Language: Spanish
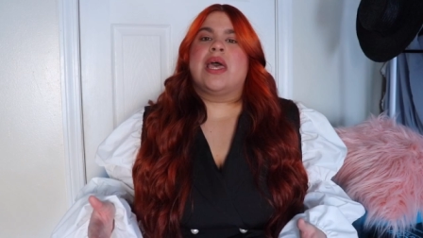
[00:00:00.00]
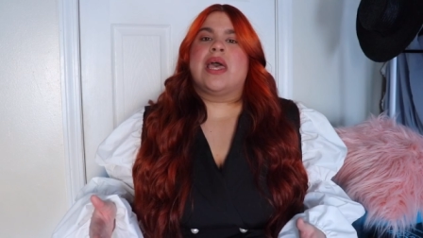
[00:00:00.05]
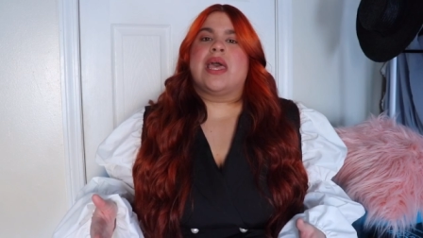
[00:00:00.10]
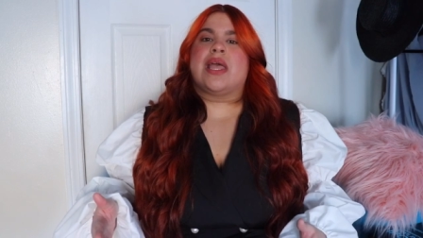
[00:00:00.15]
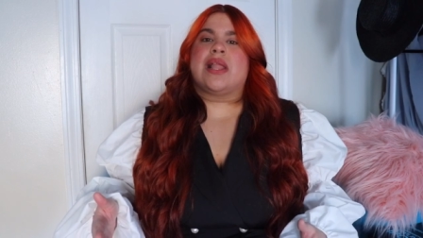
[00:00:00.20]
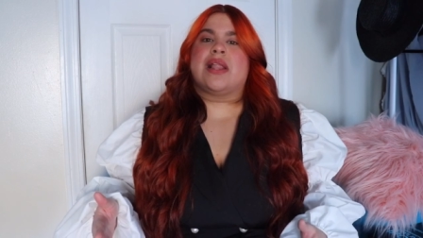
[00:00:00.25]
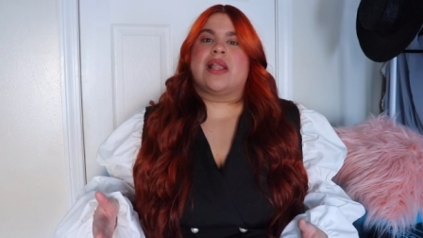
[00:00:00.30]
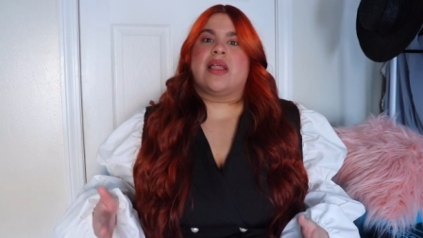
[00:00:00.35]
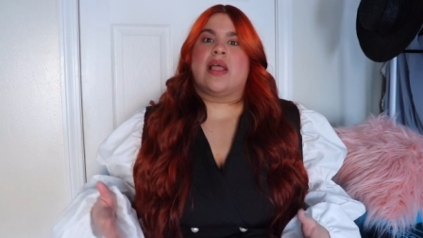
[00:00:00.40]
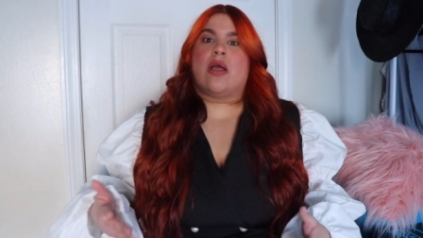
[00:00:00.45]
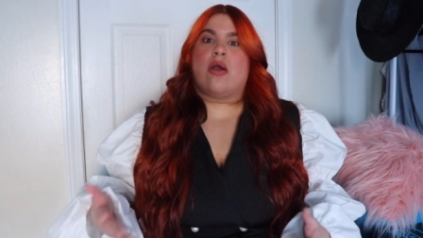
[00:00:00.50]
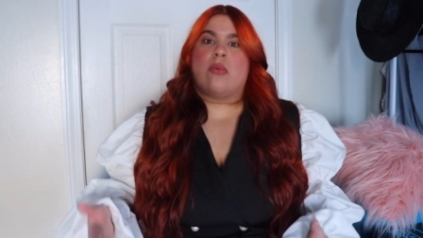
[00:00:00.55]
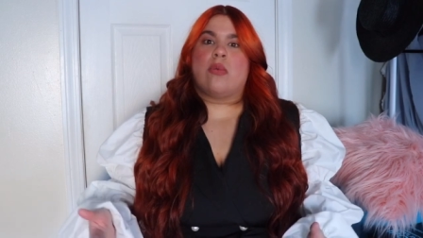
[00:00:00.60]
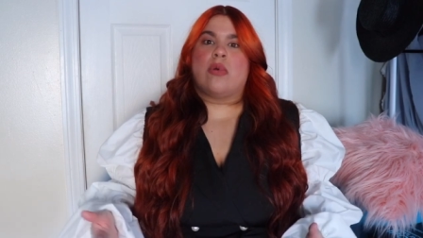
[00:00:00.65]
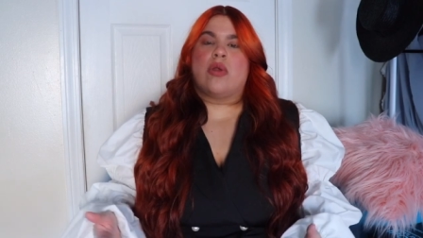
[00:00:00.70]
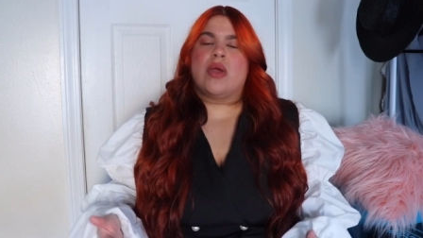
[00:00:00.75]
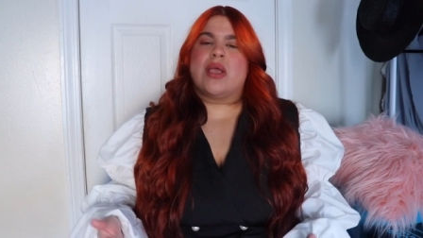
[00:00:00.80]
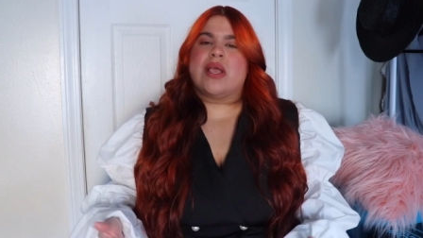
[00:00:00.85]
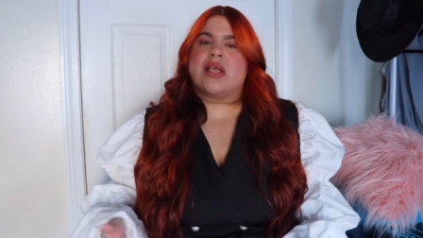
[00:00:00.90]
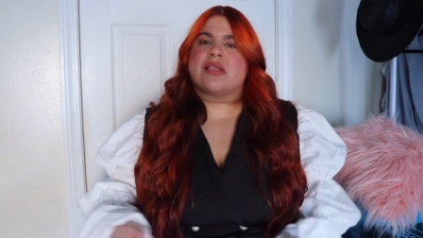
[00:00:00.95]
este, de
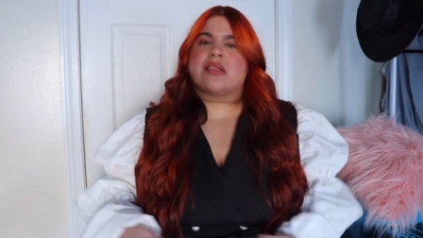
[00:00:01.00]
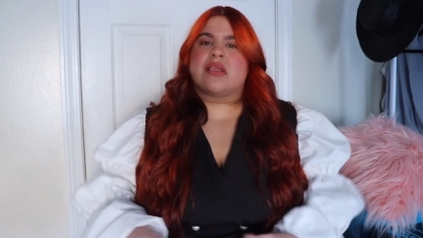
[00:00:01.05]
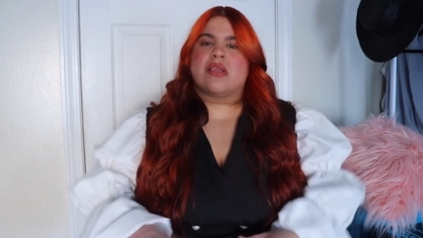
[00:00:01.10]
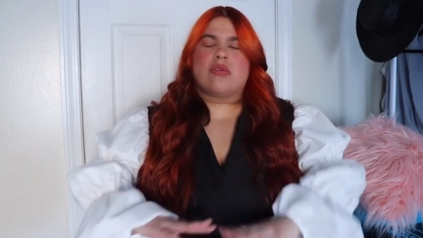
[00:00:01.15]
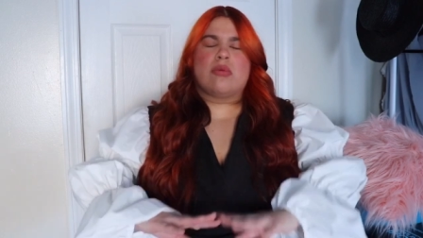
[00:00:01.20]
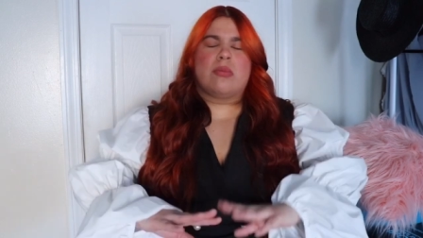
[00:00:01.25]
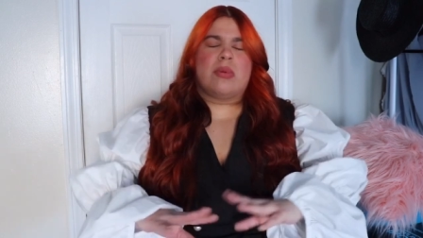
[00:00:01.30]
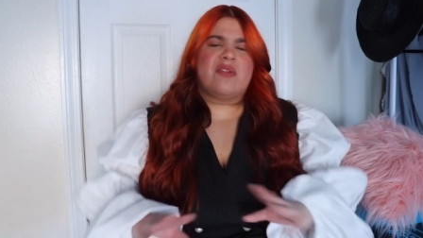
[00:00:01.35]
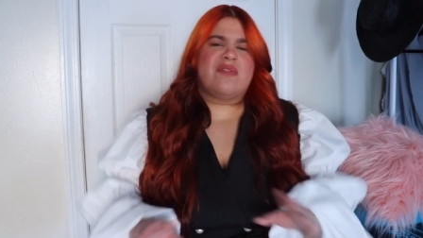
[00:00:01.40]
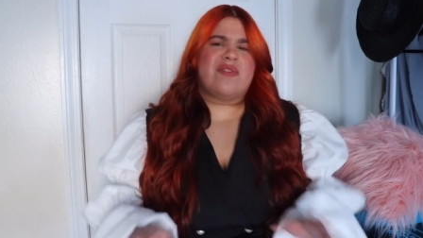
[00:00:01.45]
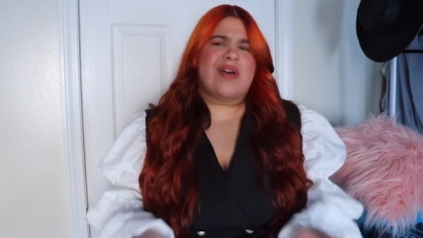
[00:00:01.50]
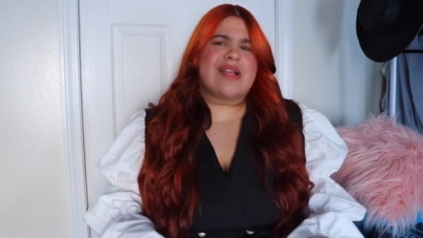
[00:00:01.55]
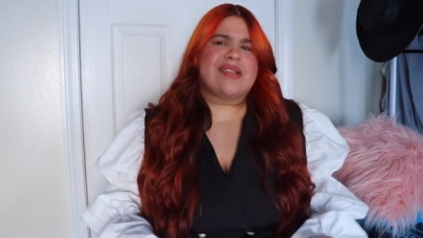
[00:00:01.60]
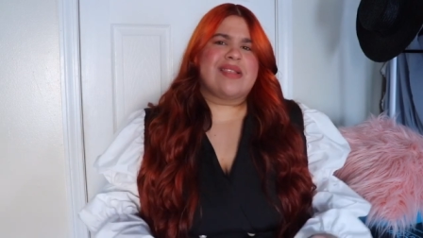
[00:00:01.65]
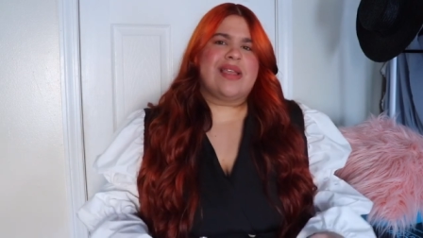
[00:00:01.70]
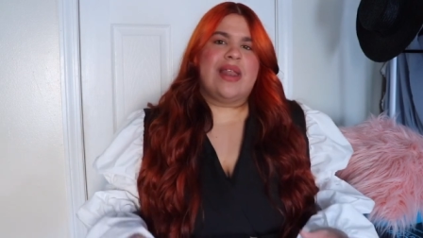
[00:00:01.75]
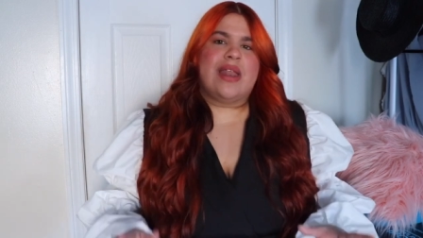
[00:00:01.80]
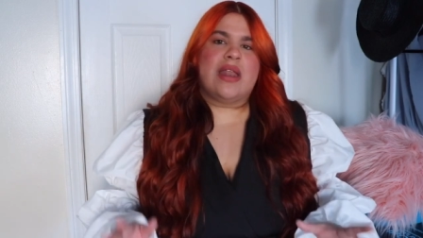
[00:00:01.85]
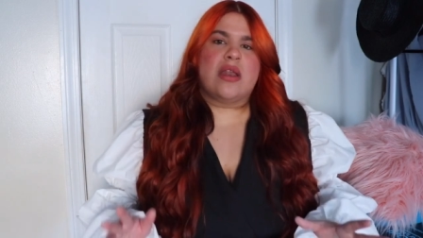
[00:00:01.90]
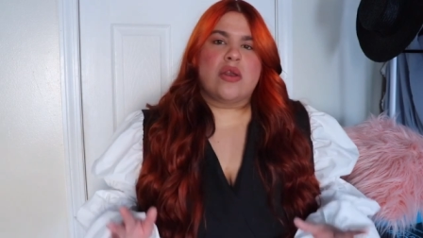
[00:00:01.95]
cómo lo hice, súper
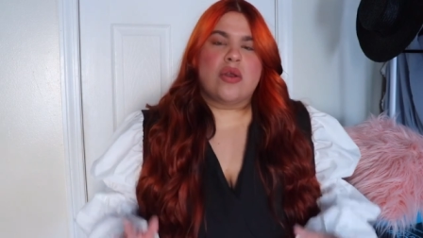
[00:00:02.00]
fácil,